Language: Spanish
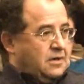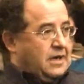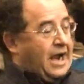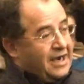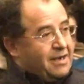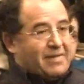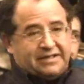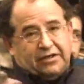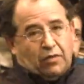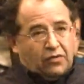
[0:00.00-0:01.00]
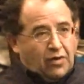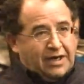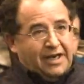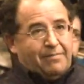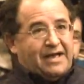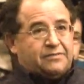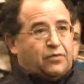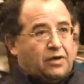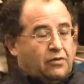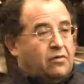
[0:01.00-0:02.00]
Gana el MAS y cuando gana el MAS,
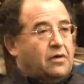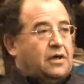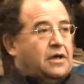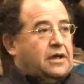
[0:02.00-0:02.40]
bueno,